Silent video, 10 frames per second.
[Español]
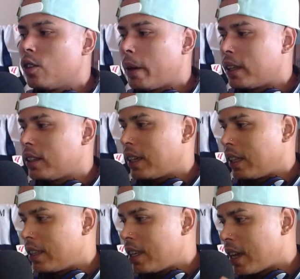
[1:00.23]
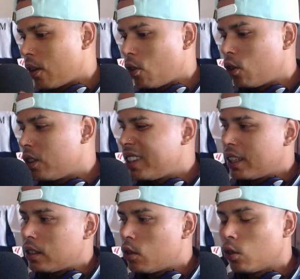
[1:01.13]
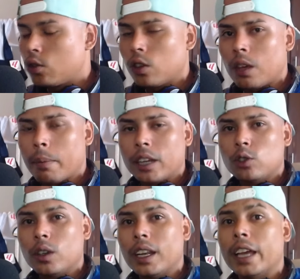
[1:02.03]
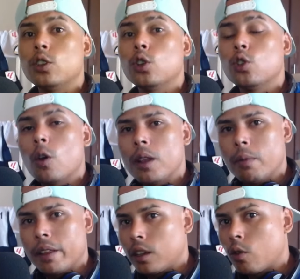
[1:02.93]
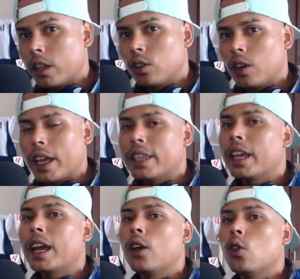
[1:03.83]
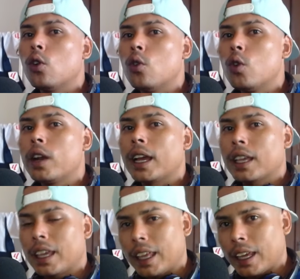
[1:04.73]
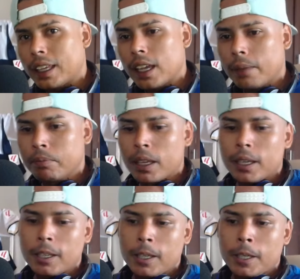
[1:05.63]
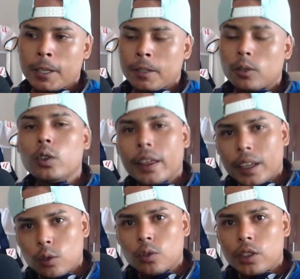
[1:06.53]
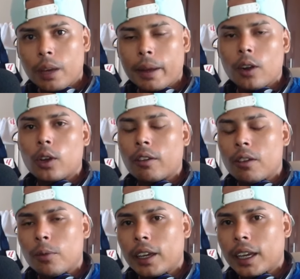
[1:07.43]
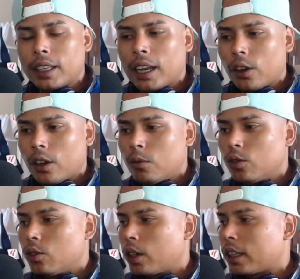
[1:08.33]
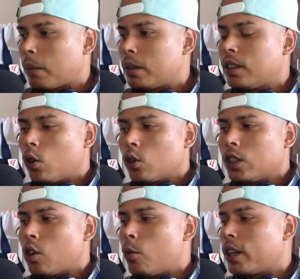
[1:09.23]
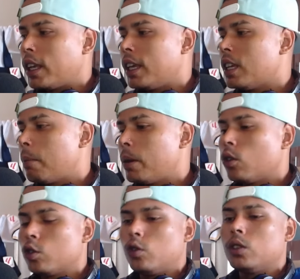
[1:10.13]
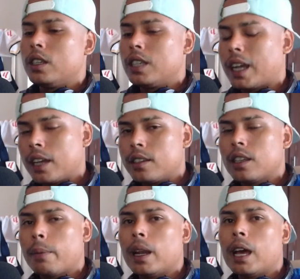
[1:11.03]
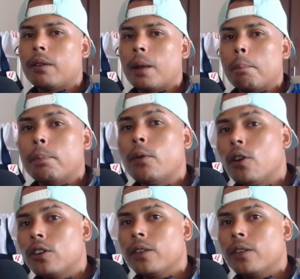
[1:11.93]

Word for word: parece que día hoy 18 de marzo del año 2024 le ha llegado una querella una denuncia para los que vivimos en este lado del mundo, que también se conoce como querella, pero no se utiliza casi esa palabra, por